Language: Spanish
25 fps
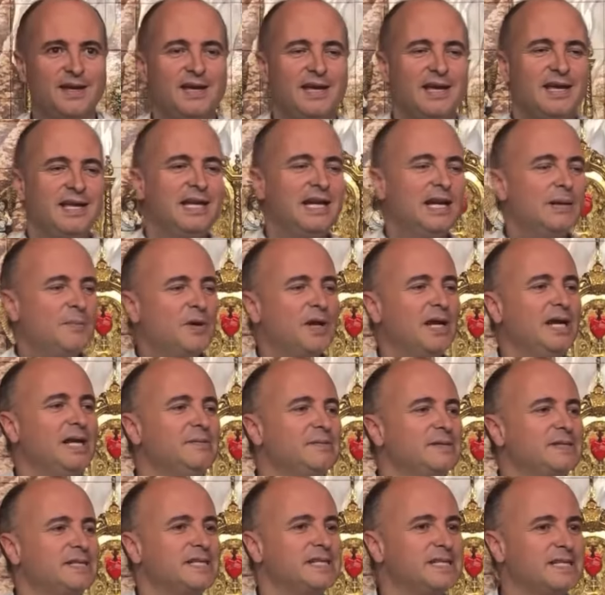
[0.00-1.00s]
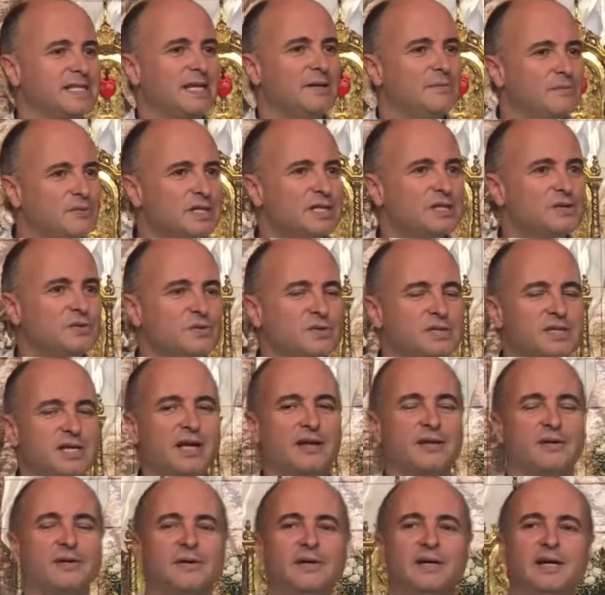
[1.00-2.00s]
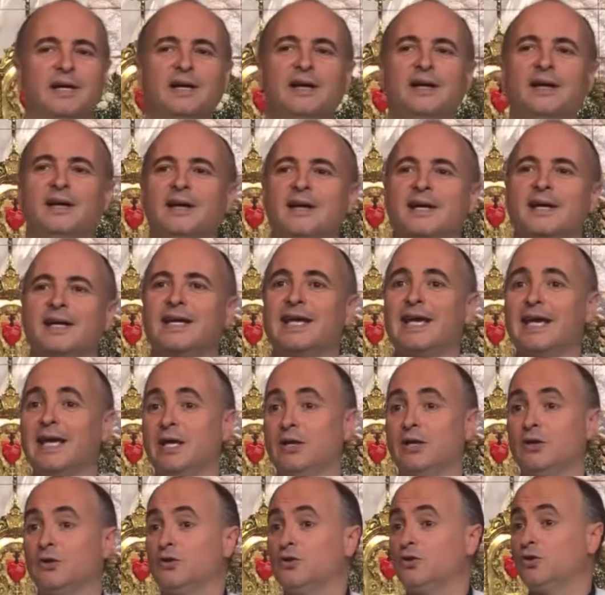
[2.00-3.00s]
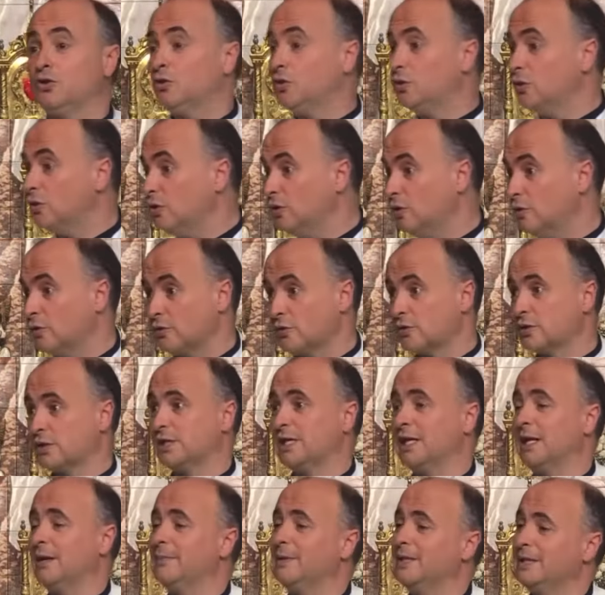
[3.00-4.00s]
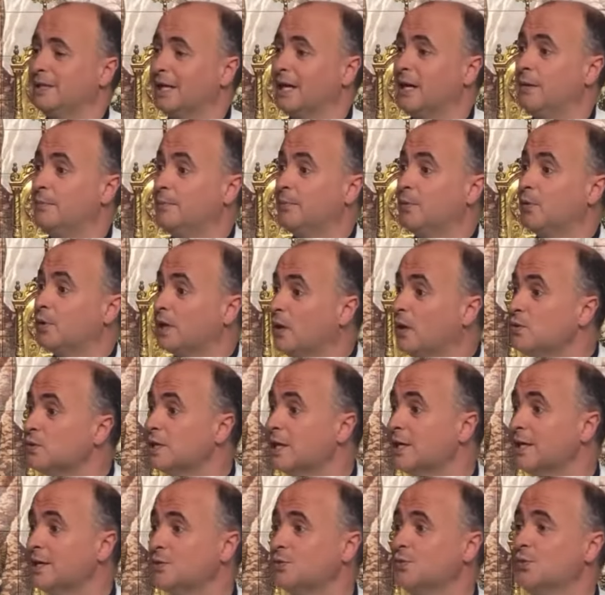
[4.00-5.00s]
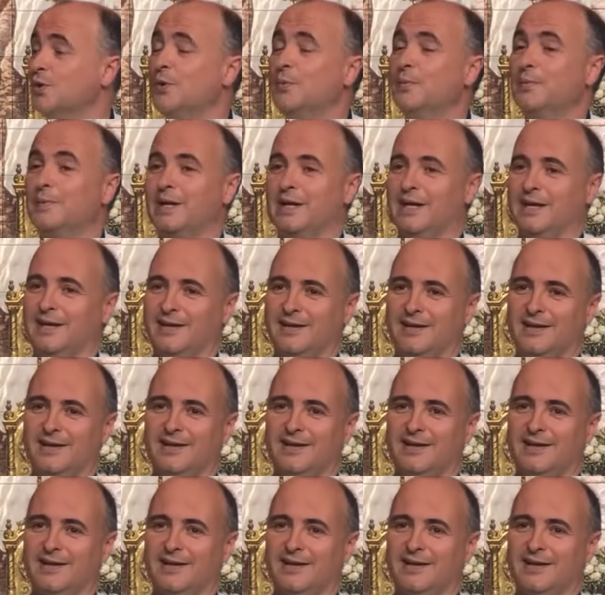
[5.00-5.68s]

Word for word: En el Apocalipsis hemos escuchado que todos se lamentarán por causa de su nombre,